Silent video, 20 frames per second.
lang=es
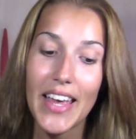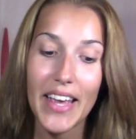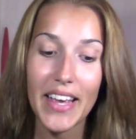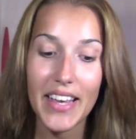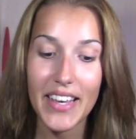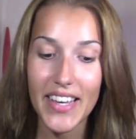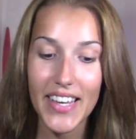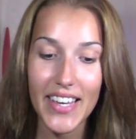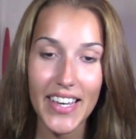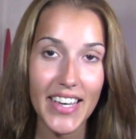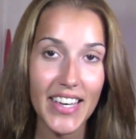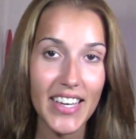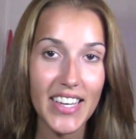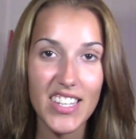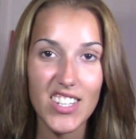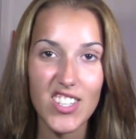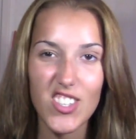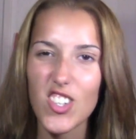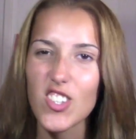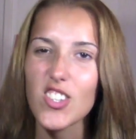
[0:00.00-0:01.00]
es
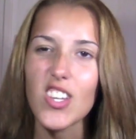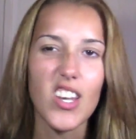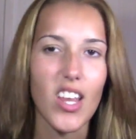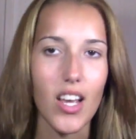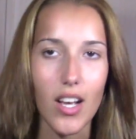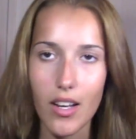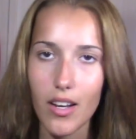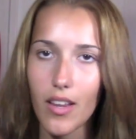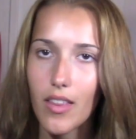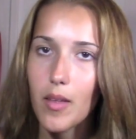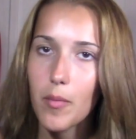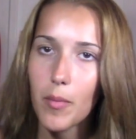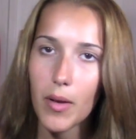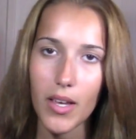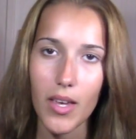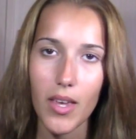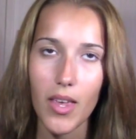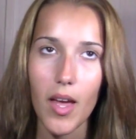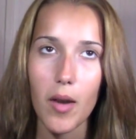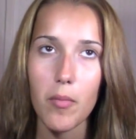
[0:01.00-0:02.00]
que no tenía ganas de
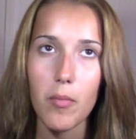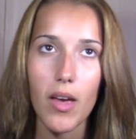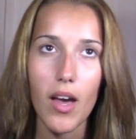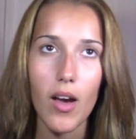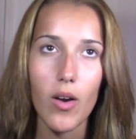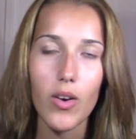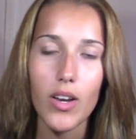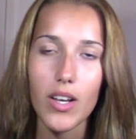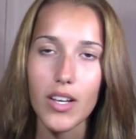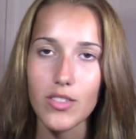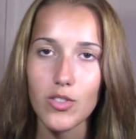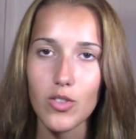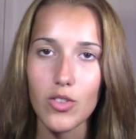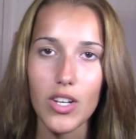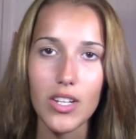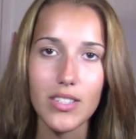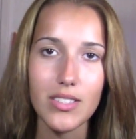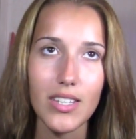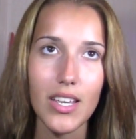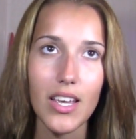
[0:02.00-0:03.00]
maquillarme ahora que
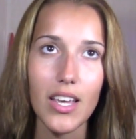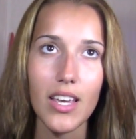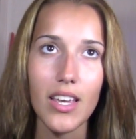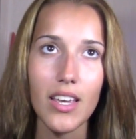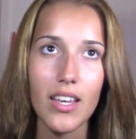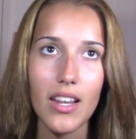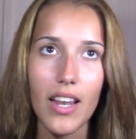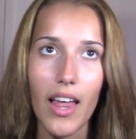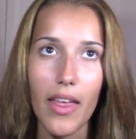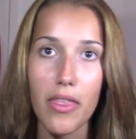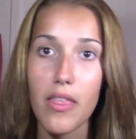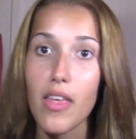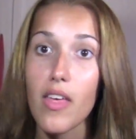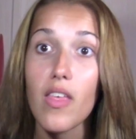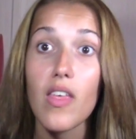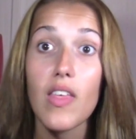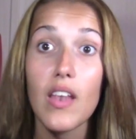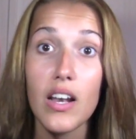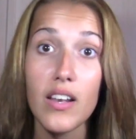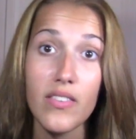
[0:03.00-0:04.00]
son casi las
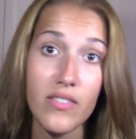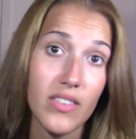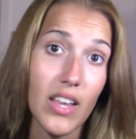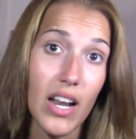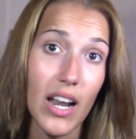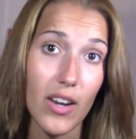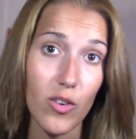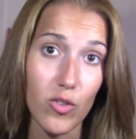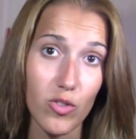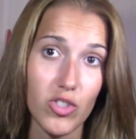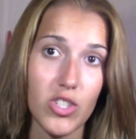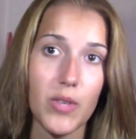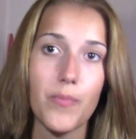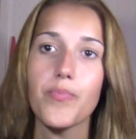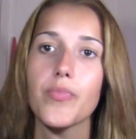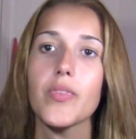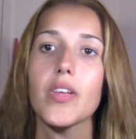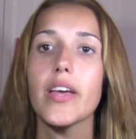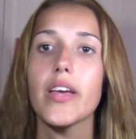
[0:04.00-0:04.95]
10 de la noche.